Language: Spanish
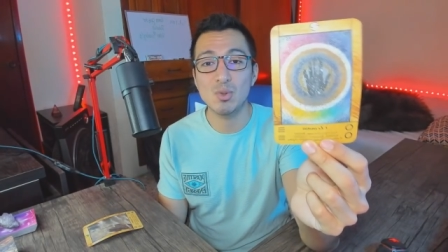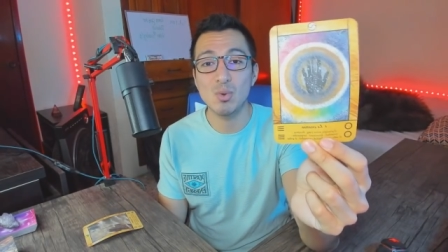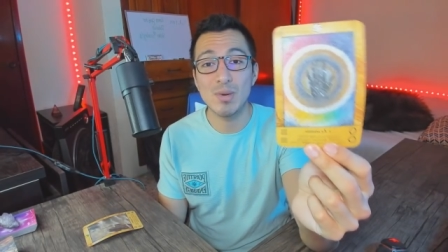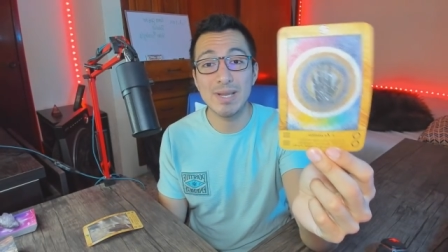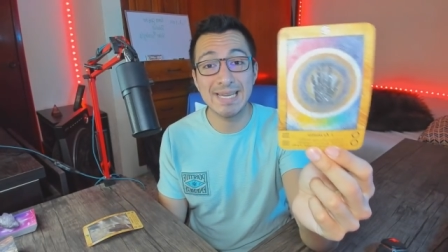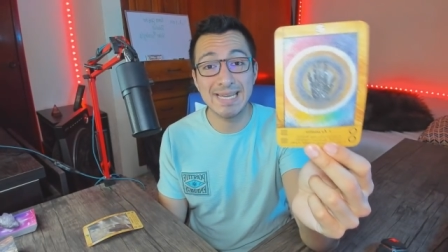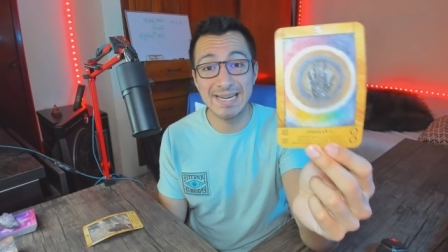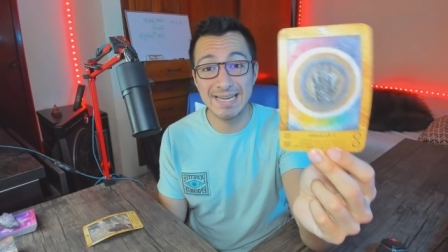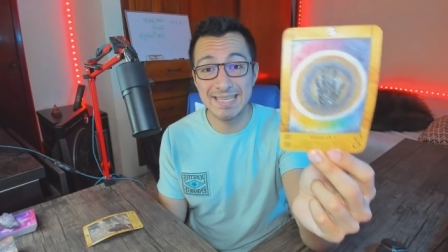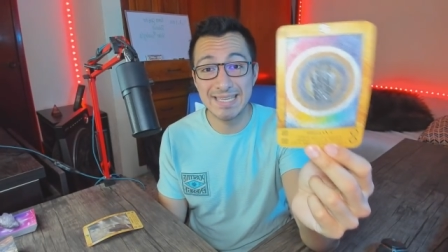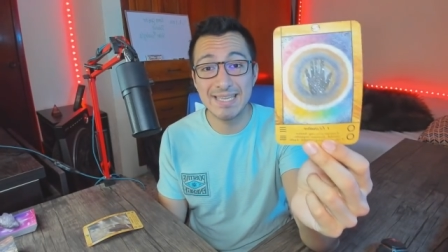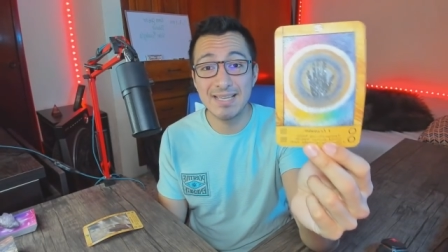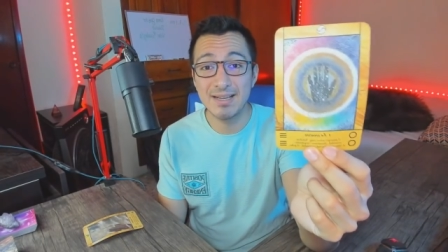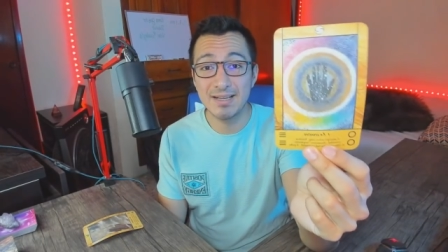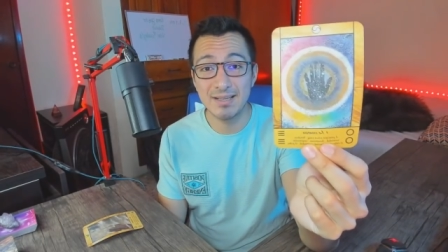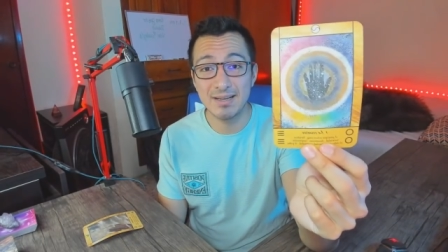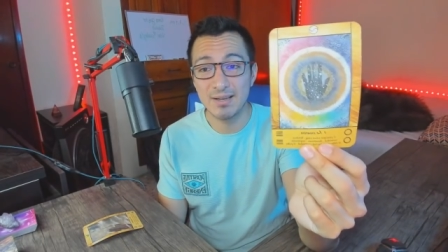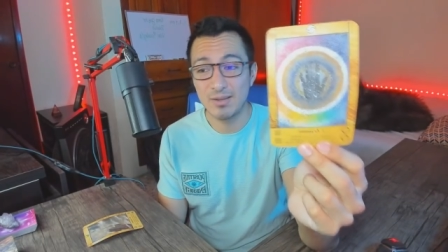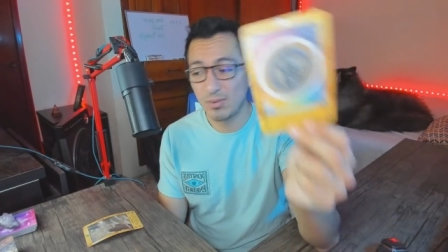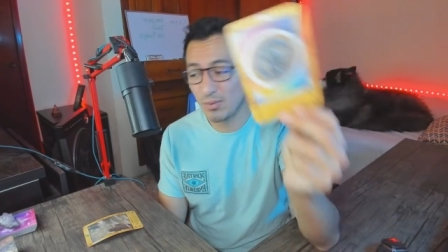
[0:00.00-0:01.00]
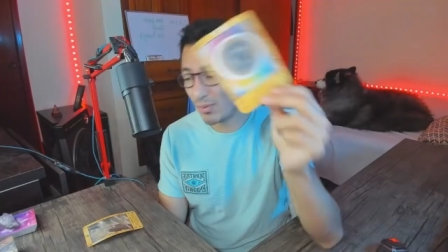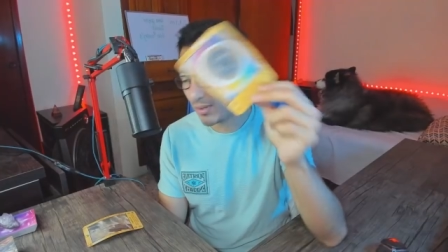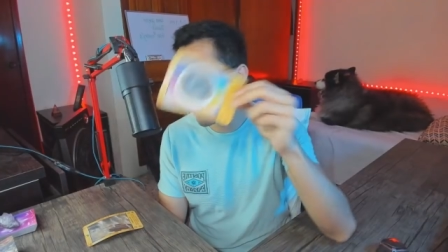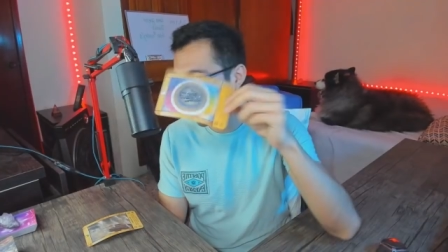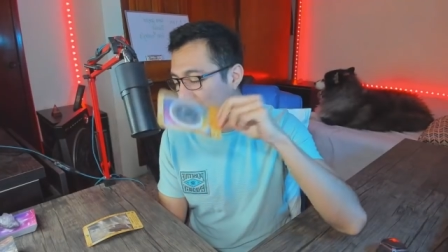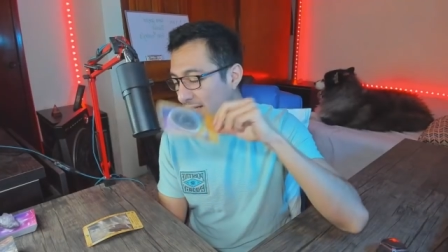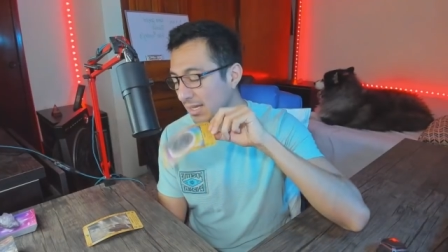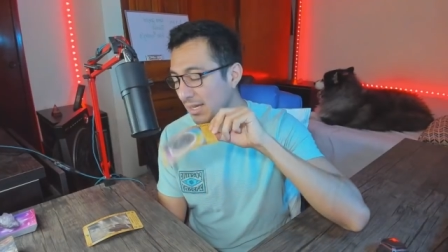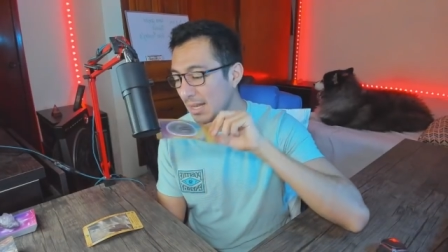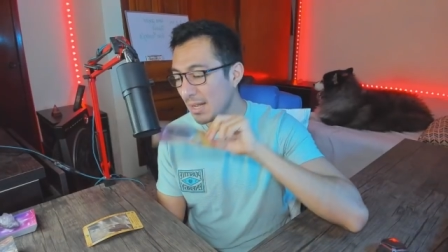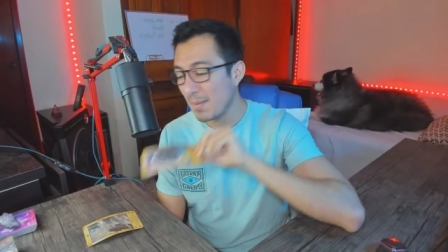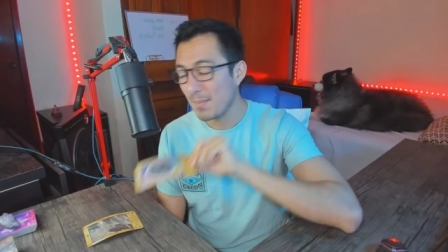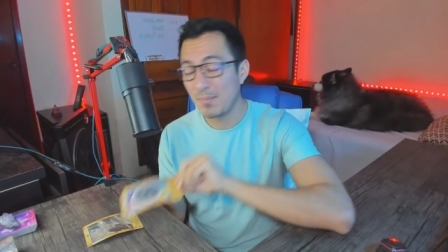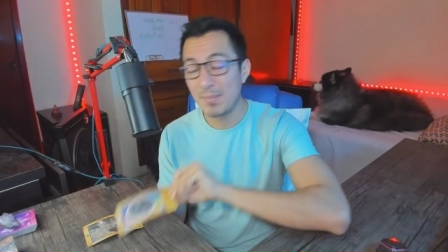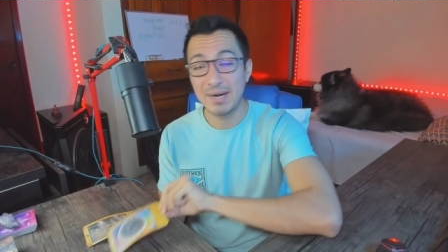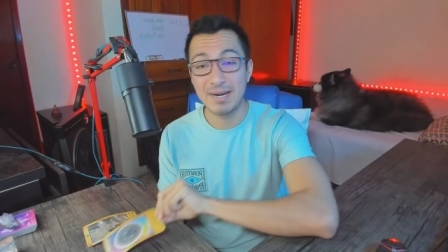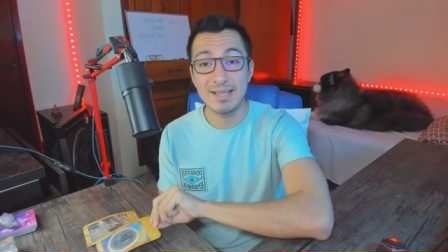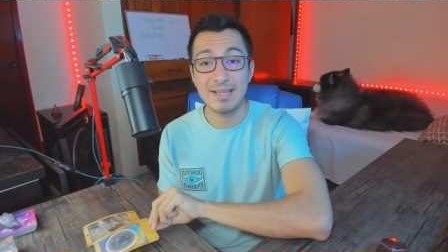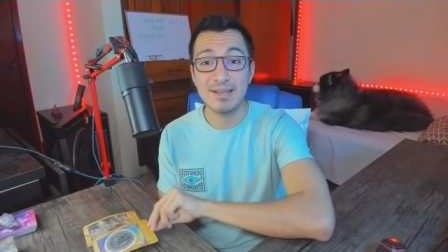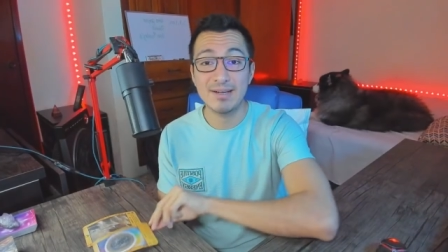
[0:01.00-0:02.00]
energía creadora
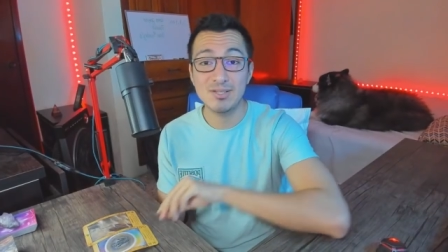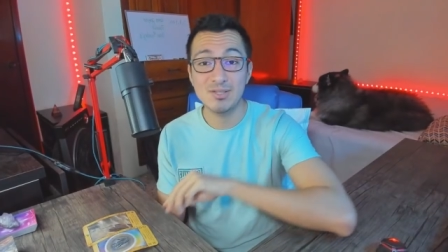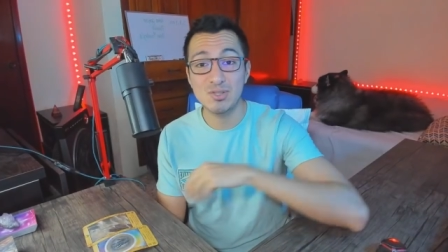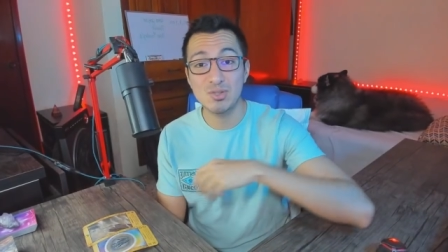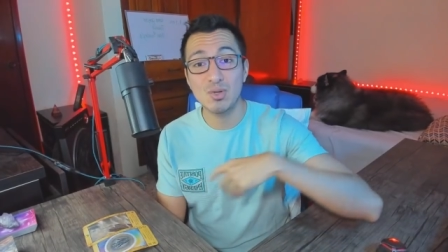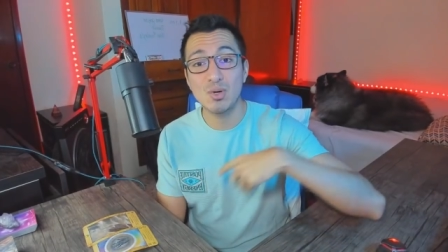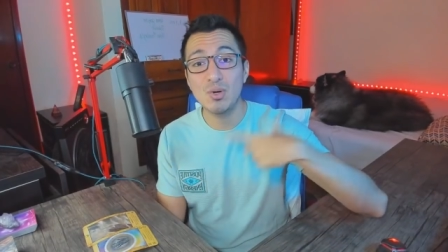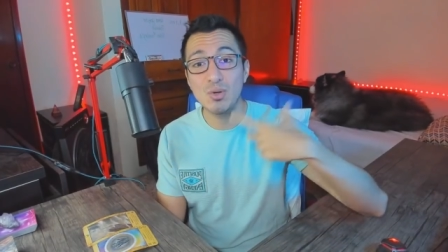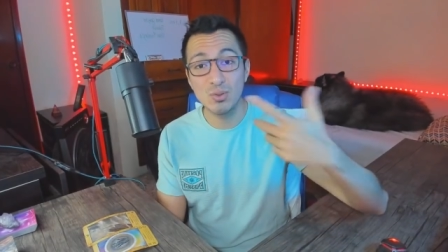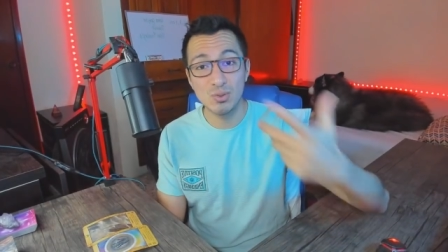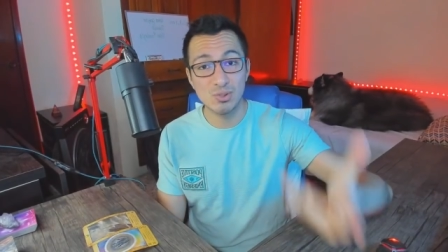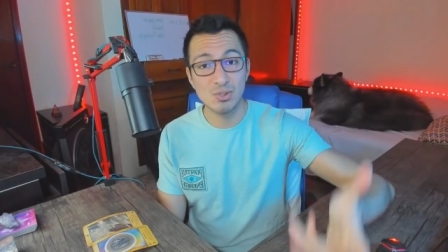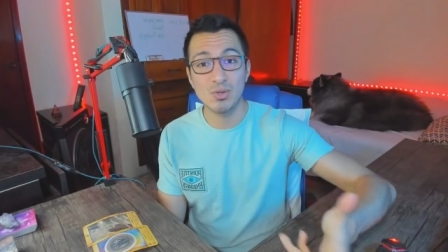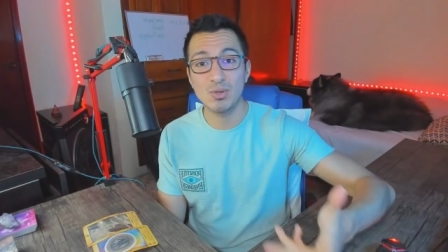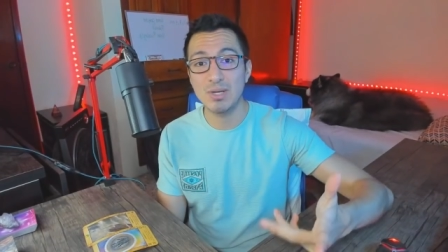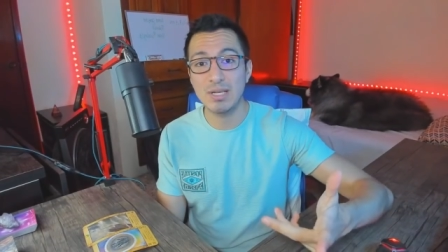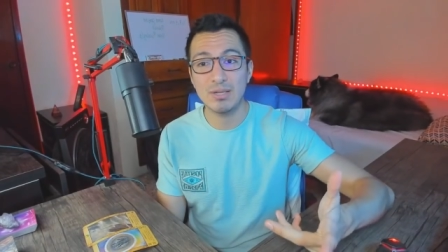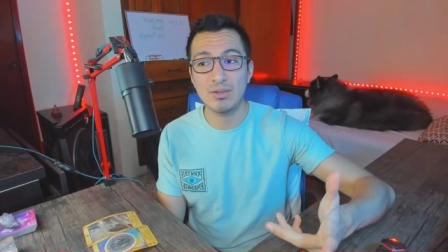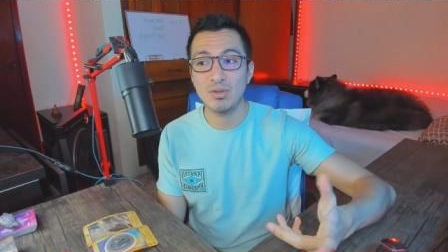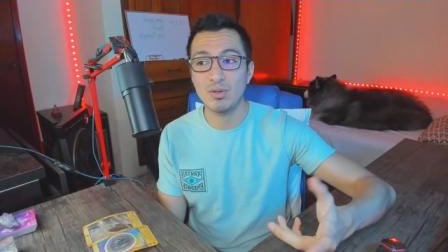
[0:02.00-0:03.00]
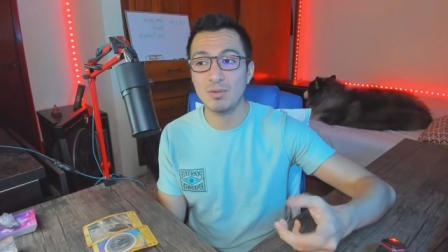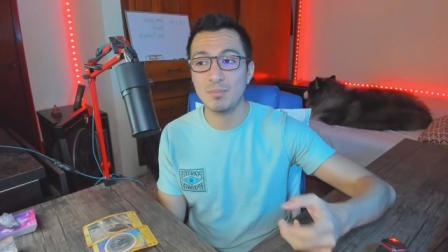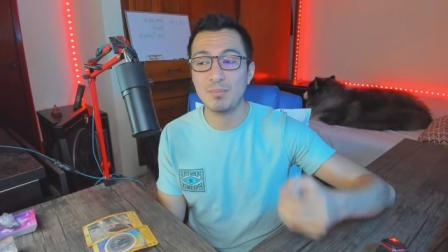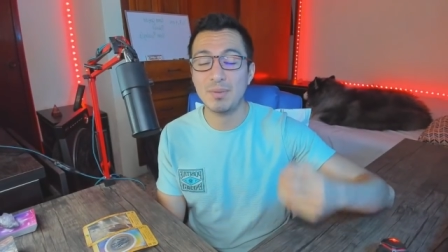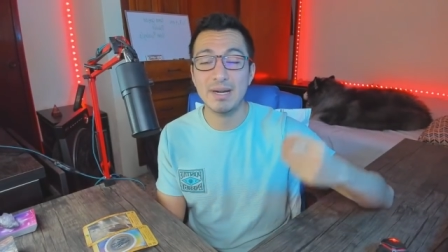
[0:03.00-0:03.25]
para ir solucionando,